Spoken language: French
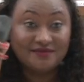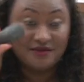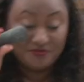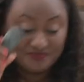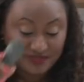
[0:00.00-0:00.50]

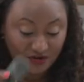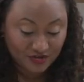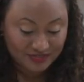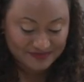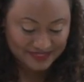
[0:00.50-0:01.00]
un pilon
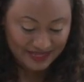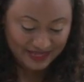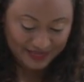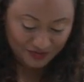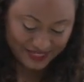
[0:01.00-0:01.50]
comme ça
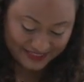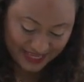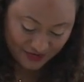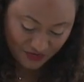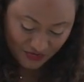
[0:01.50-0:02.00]
et on
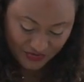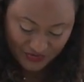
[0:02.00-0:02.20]
essaie de...